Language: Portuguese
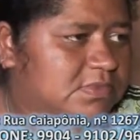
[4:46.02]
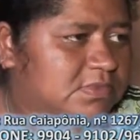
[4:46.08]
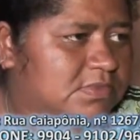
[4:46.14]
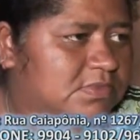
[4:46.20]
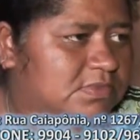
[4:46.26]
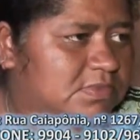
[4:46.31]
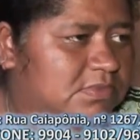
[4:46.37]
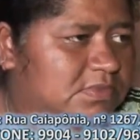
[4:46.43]

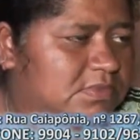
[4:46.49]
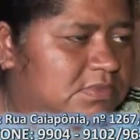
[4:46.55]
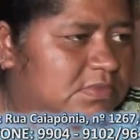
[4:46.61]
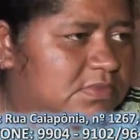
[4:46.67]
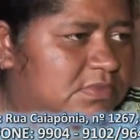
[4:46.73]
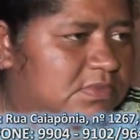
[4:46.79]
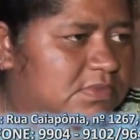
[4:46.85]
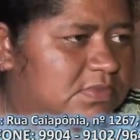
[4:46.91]
população
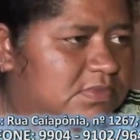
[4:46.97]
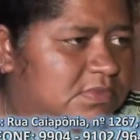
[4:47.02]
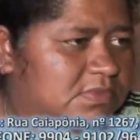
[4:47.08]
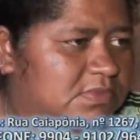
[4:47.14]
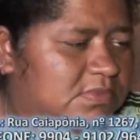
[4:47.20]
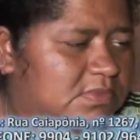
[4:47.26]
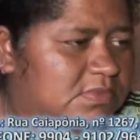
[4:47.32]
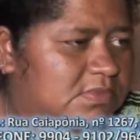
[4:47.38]
de
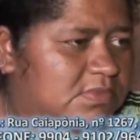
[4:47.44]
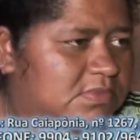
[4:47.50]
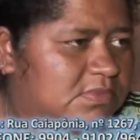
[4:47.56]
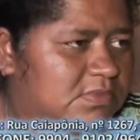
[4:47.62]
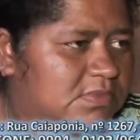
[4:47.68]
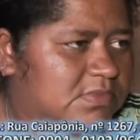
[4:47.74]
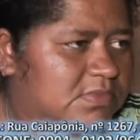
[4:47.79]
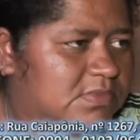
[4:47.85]
Jataí te
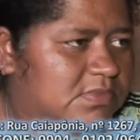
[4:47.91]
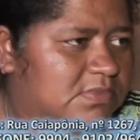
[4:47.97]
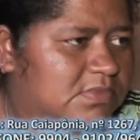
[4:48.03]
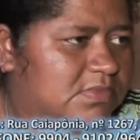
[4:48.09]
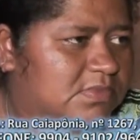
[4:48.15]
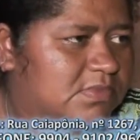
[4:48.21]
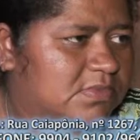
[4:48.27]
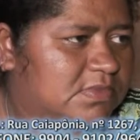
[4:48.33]
ajude nesse
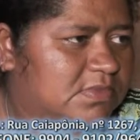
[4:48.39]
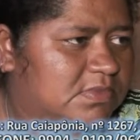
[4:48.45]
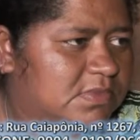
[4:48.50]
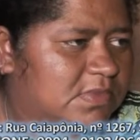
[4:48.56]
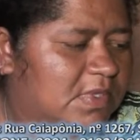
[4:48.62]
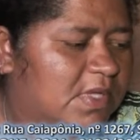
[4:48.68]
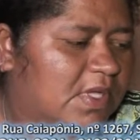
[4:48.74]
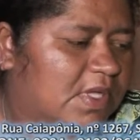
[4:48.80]
momento?
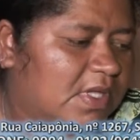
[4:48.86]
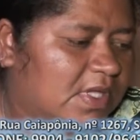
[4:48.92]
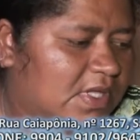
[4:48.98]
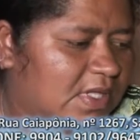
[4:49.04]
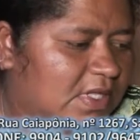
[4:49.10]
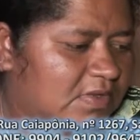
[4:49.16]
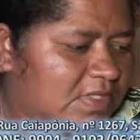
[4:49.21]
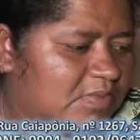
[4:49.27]

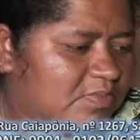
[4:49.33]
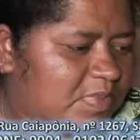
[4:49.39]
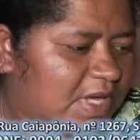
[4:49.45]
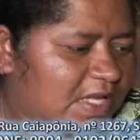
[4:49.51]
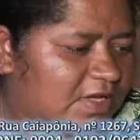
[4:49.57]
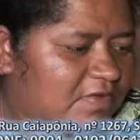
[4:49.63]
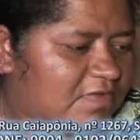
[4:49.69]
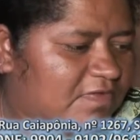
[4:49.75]
Eu
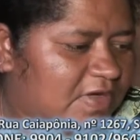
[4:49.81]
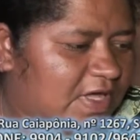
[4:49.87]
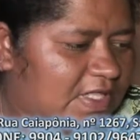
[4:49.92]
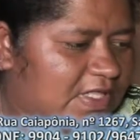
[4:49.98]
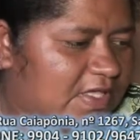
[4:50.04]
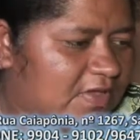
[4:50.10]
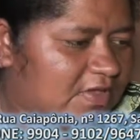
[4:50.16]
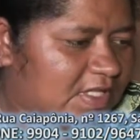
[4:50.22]
espero, com fé
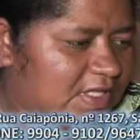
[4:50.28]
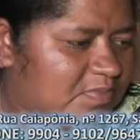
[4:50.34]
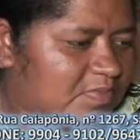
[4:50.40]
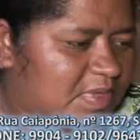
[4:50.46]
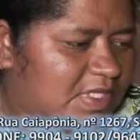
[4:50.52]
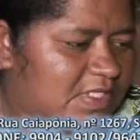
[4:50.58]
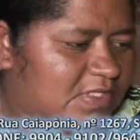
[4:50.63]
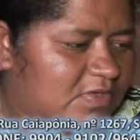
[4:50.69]
em Deus e as
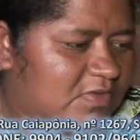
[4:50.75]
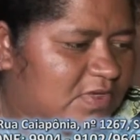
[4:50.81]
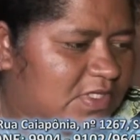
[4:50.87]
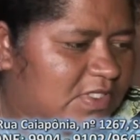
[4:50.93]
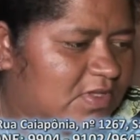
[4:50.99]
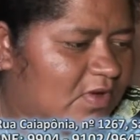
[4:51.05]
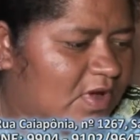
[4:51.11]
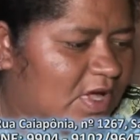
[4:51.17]

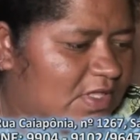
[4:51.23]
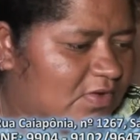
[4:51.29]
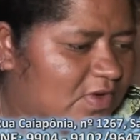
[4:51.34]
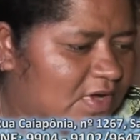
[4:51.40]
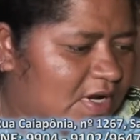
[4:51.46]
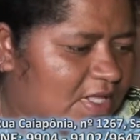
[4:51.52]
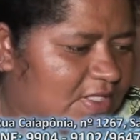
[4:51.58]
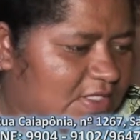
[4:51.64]
pessoas, tocar no
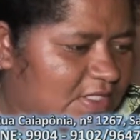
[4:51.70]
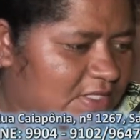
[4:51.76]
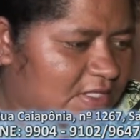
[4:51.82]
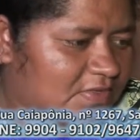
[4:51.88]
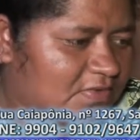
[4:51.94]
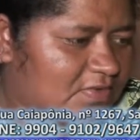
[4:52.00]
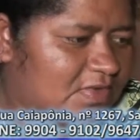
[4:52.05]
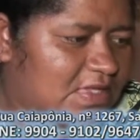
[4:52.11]

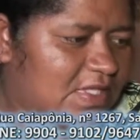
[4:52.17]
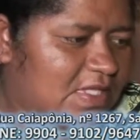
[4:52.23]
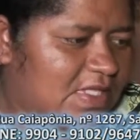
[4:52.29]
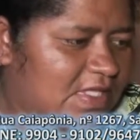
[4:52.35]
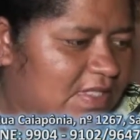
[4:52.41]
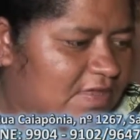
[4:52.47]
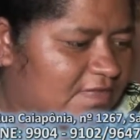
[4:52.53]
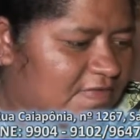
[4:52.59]
coração,
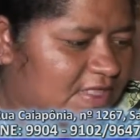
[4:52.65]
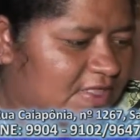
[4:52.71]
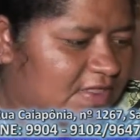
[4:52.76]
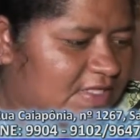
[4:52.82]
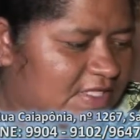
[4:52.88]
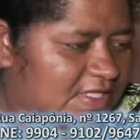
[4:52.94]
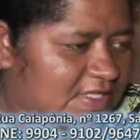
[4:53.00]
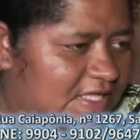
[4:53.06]
que vê a
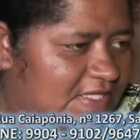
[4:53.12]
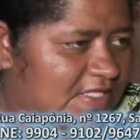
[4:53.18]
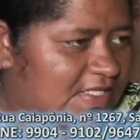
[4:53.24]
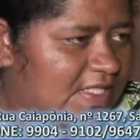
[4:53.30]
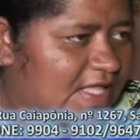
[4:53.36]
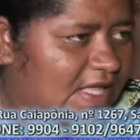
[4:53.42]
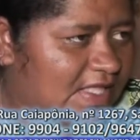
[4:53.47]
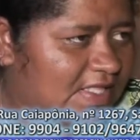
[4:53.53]
nossa
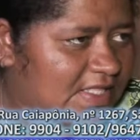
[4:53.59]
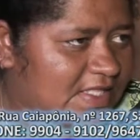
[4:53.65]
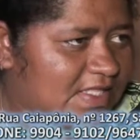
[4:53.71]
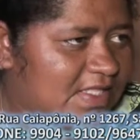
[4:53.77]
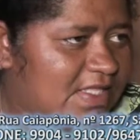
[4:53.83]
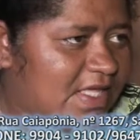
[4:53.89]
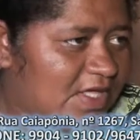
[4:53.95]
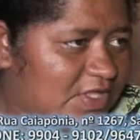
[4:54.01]

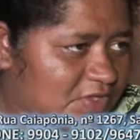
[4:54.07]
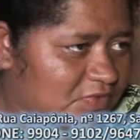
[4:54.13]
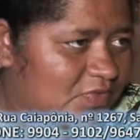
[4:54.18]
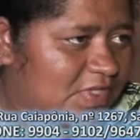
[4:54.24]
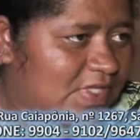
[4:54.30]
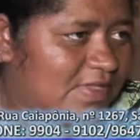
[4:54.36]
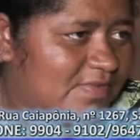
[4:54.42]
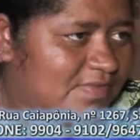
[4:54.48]
necessidade, que
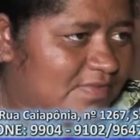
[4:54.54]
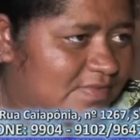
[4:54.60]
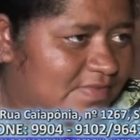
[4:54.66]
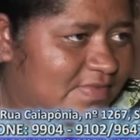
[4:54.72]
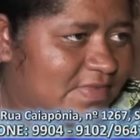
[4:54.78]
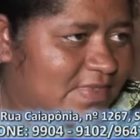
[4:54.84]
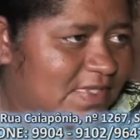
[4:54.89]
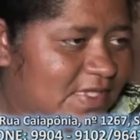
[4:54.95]
ajude.
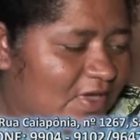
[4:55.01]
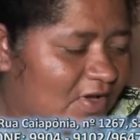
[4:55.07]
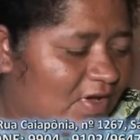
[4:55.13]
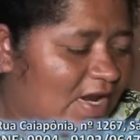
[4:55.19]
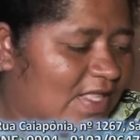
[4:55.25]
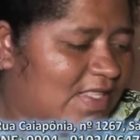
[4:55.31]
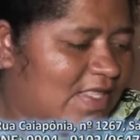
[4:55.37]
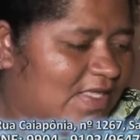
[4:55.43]
Eu
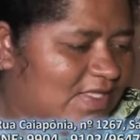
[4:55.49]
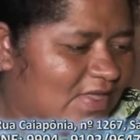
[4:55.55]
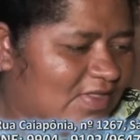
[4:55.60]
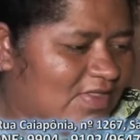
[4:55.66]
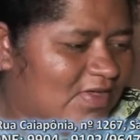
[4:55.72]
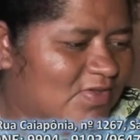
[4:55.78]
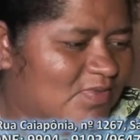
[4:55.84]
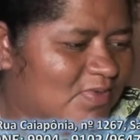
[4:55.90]
agradeço
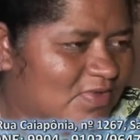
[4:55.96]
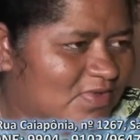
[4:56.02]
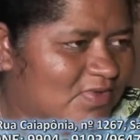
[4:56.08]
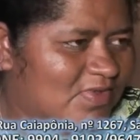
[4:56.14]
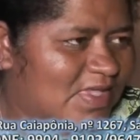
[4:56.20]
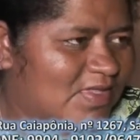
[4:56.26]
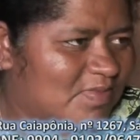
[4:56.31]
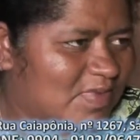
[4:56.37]
a Deus por
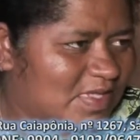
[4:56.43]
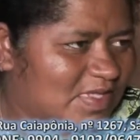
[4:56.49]
todas as